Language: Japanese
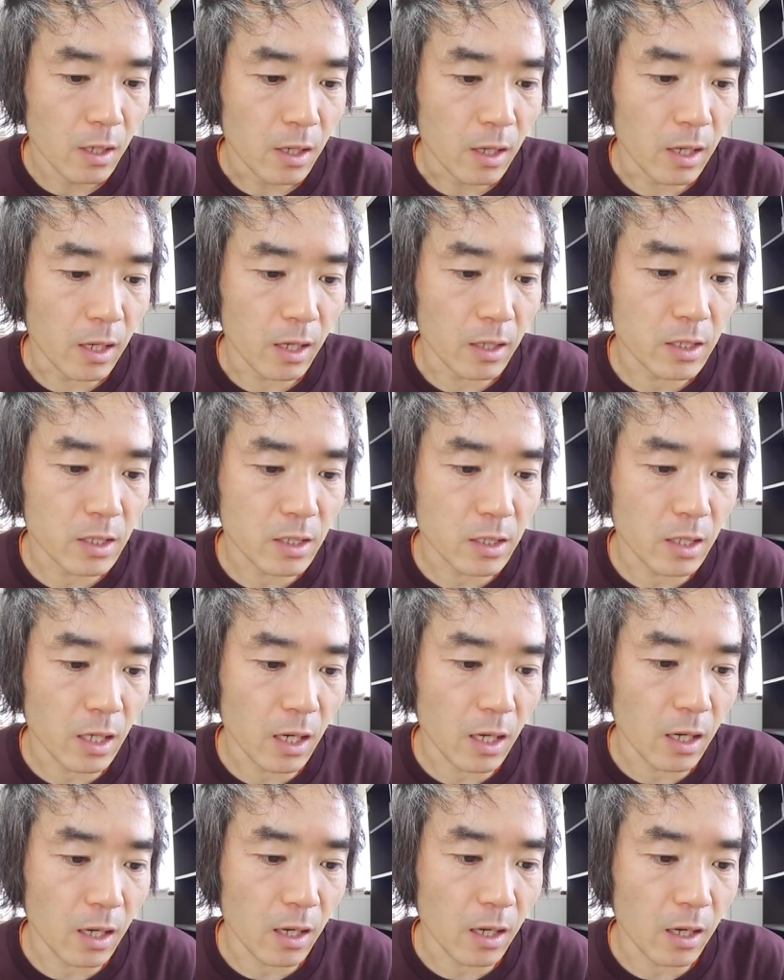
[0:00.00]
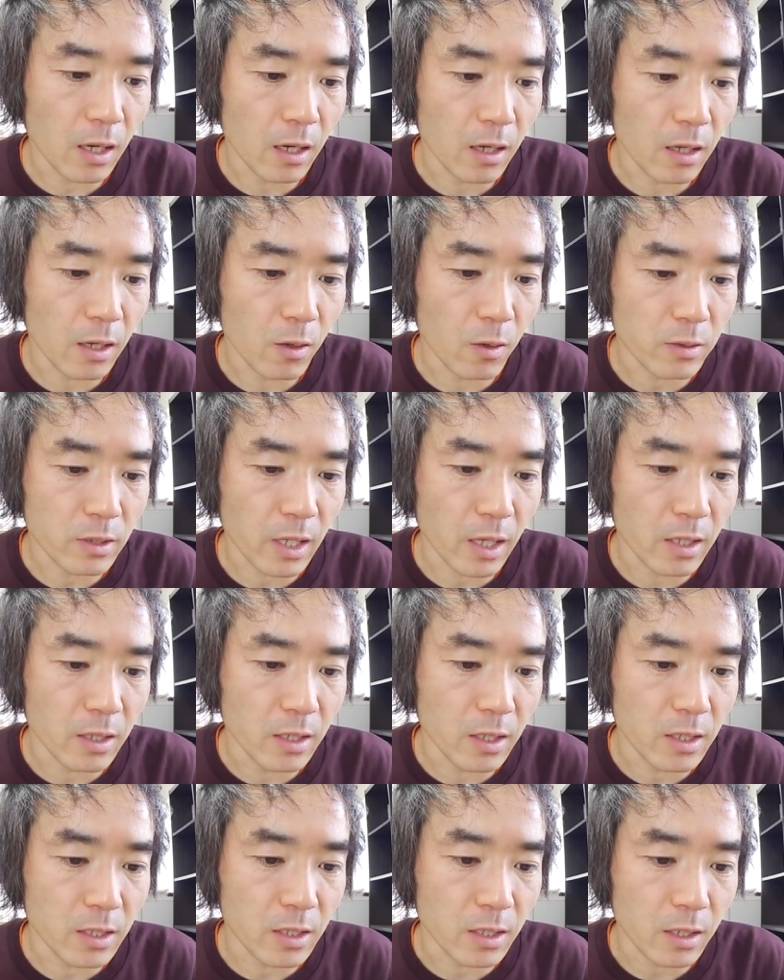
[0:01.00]
え深夜午前
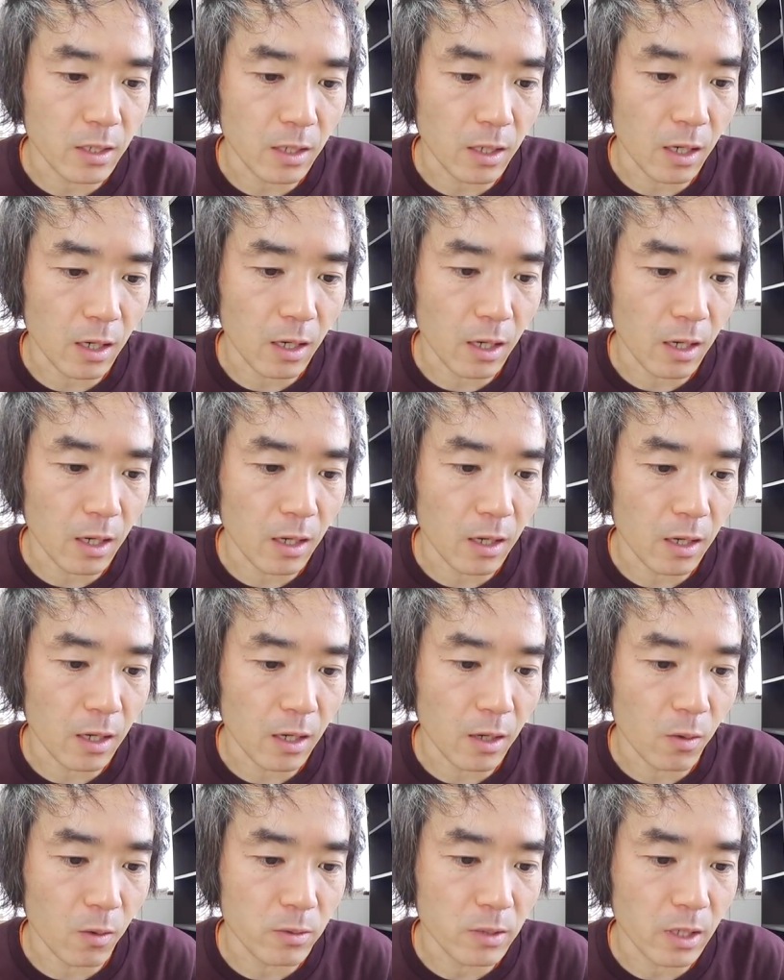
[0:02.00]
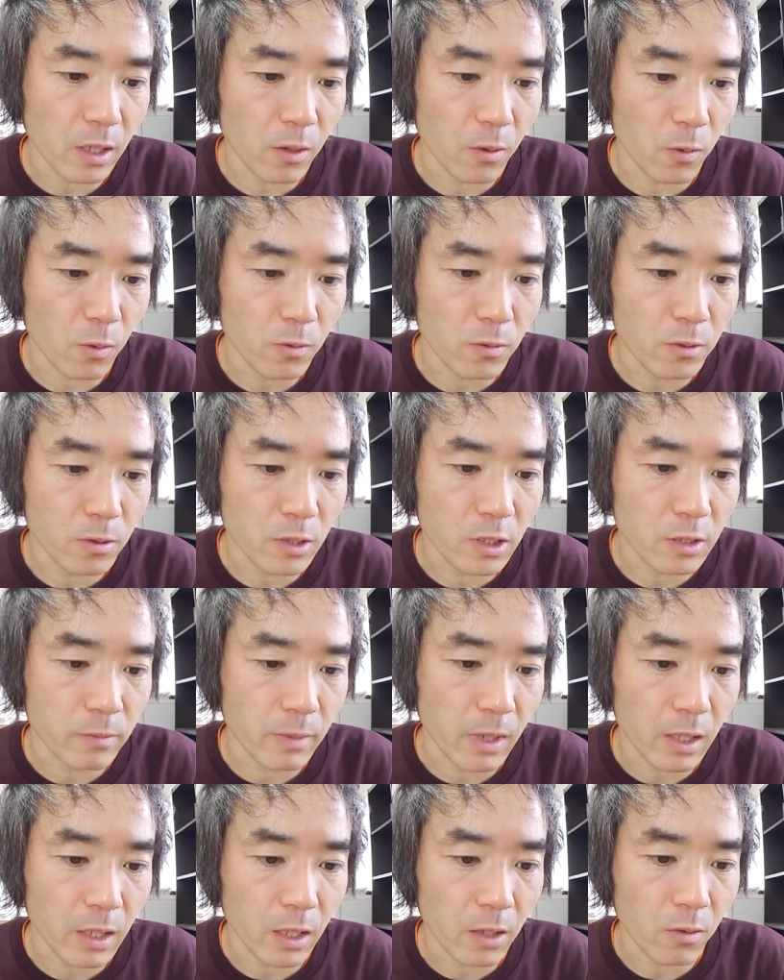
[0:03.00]
2時から午前6時
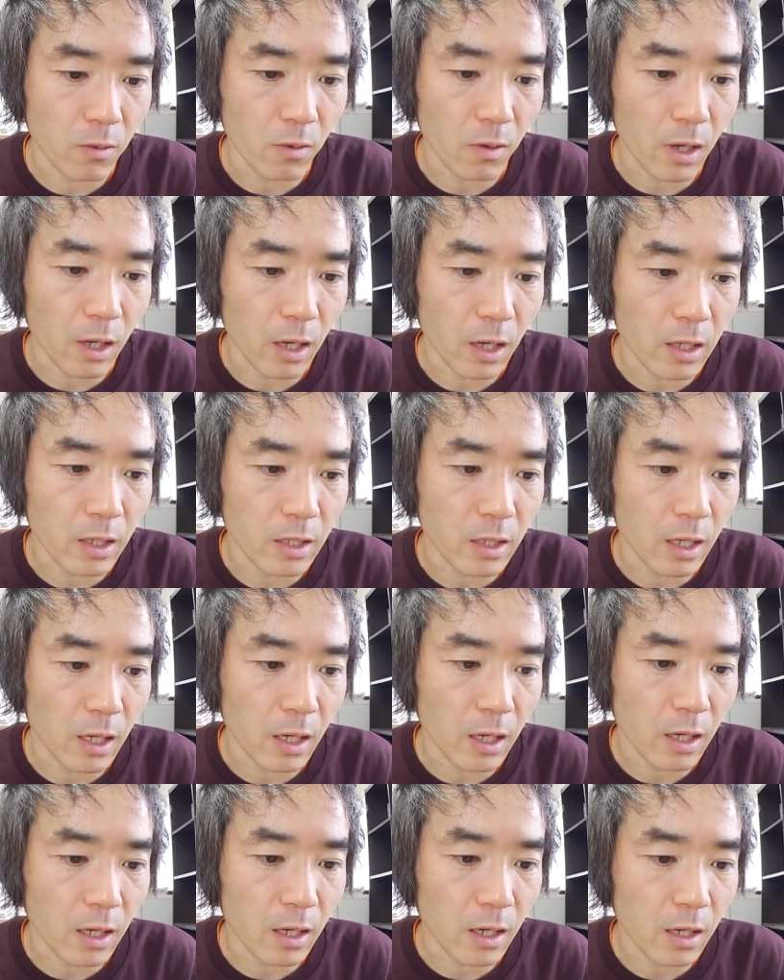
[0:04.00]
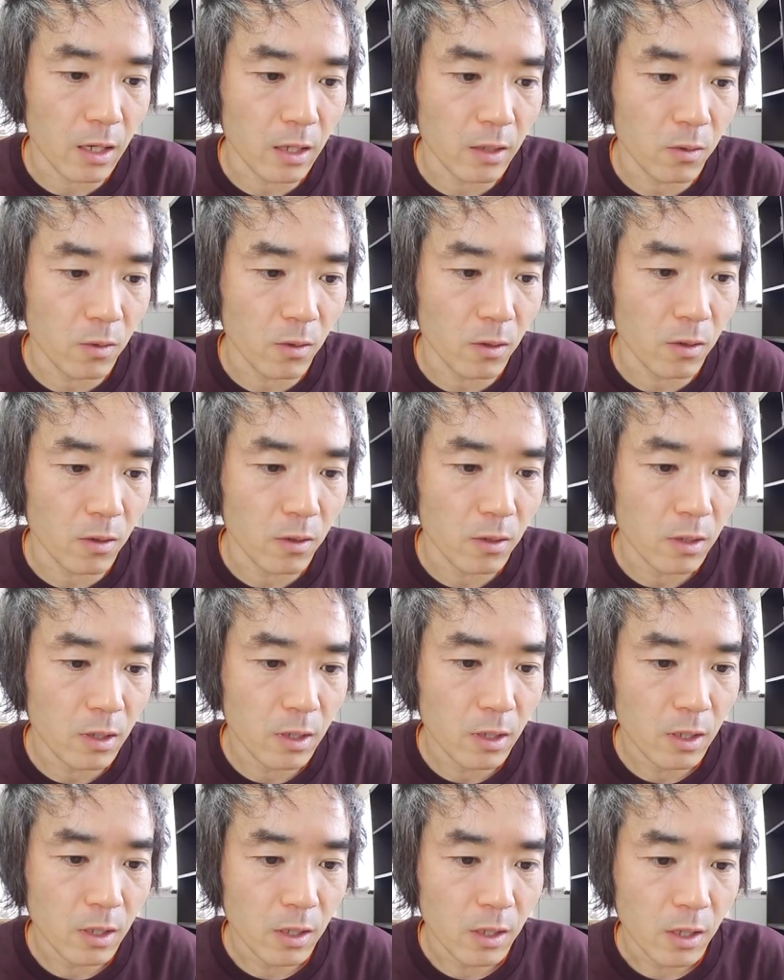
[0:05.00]
までの間の
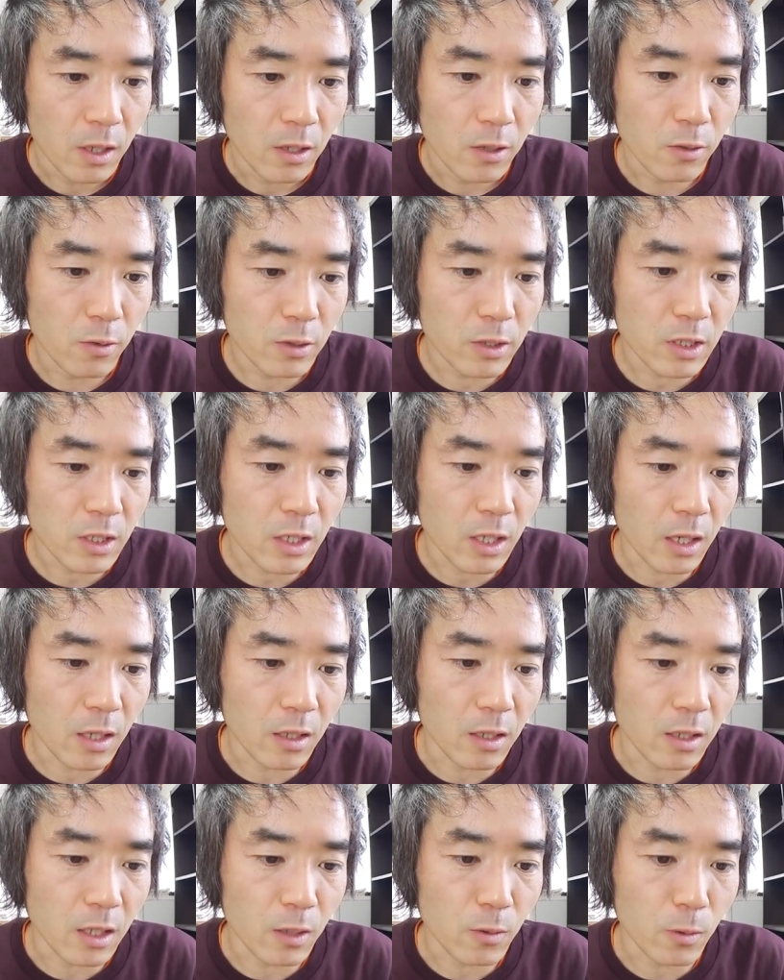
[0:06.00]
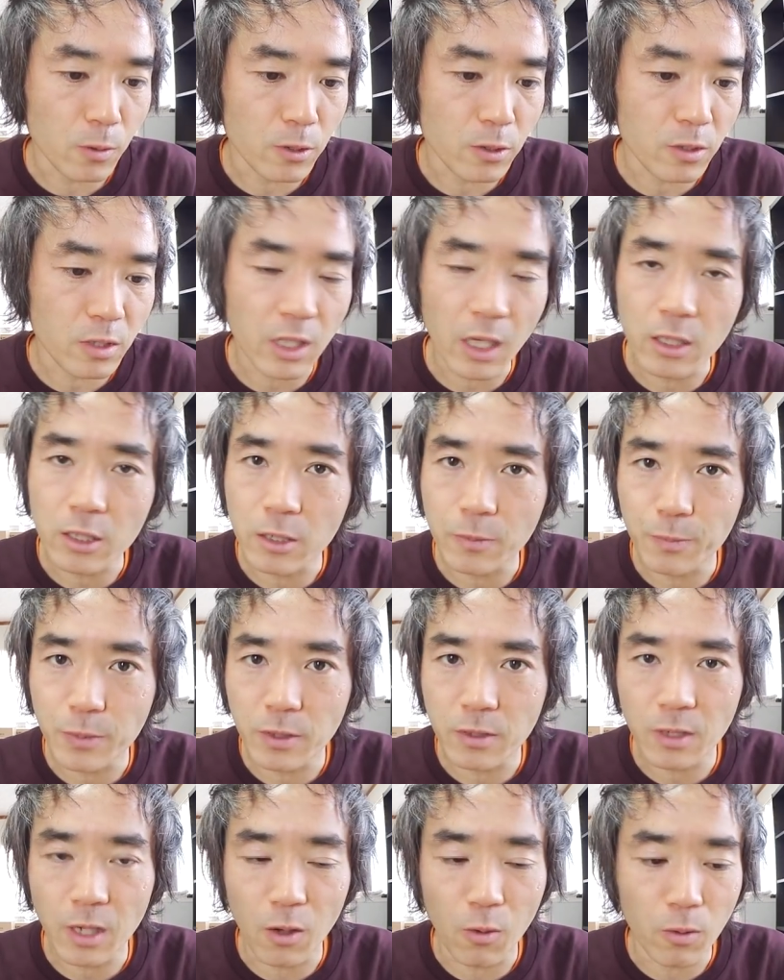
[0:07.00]
4時間で途中30
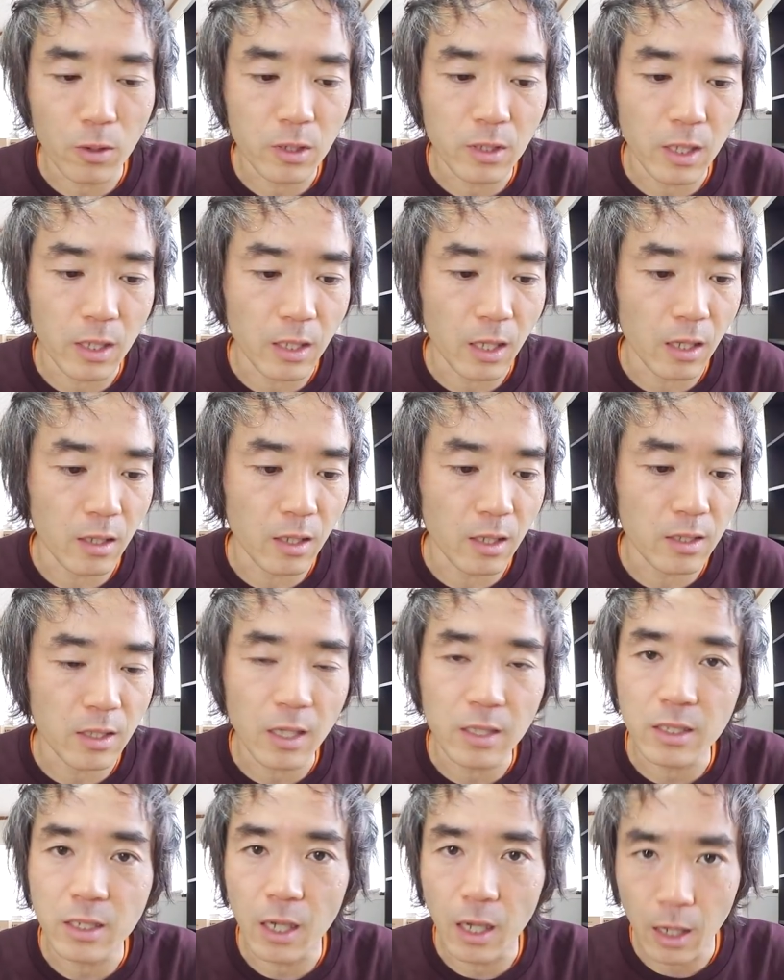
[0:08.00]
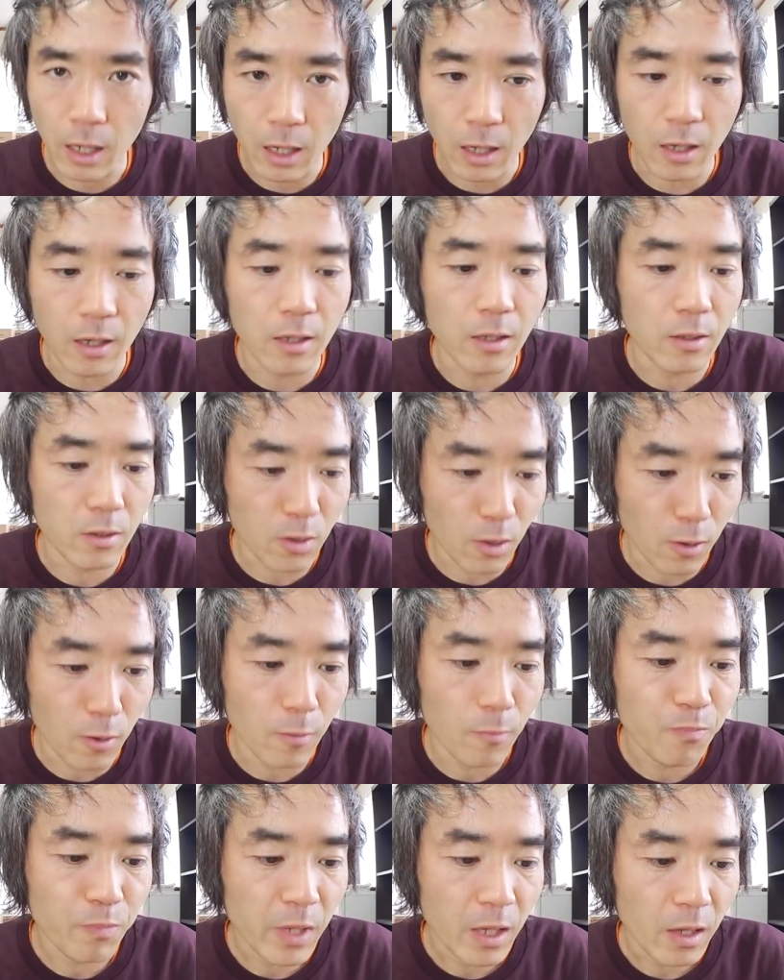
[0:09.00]
分ぐらい起きてたんで3時間半
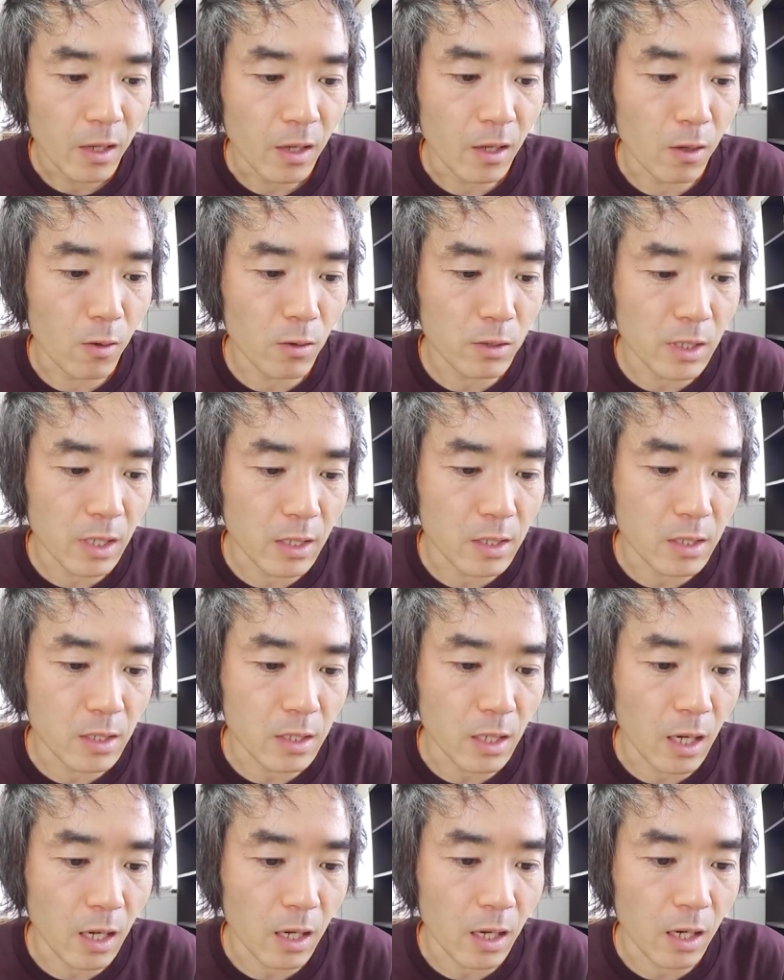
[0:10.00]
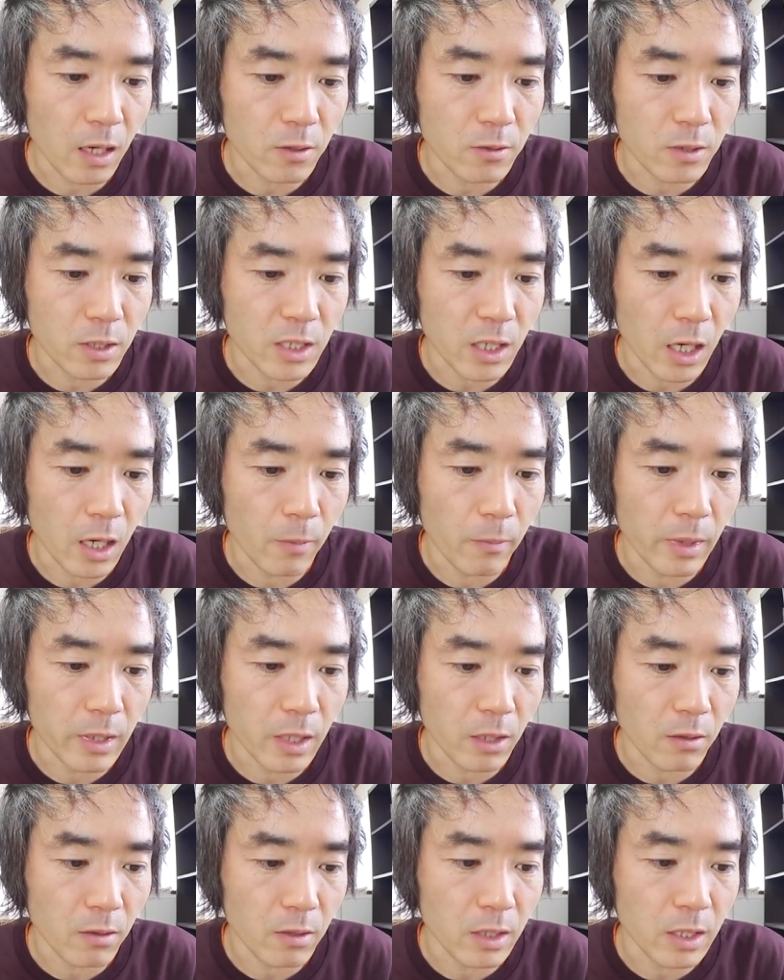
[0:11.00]
と、えー、午前7時半から9時半ま
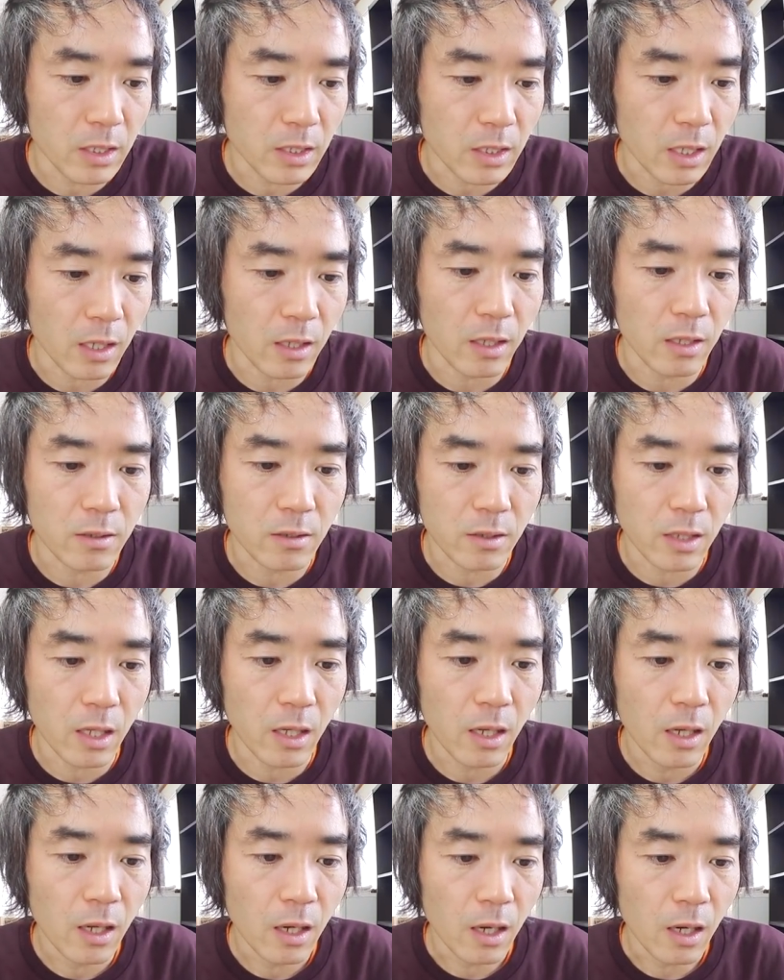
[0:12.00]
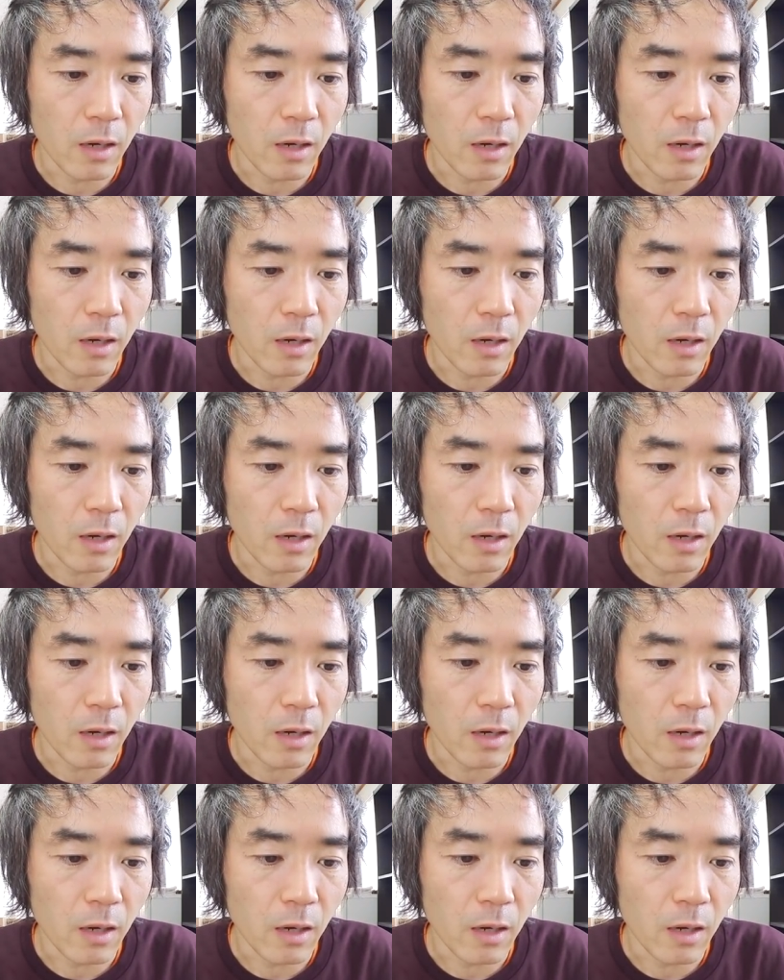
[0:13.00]
での2時間ですね。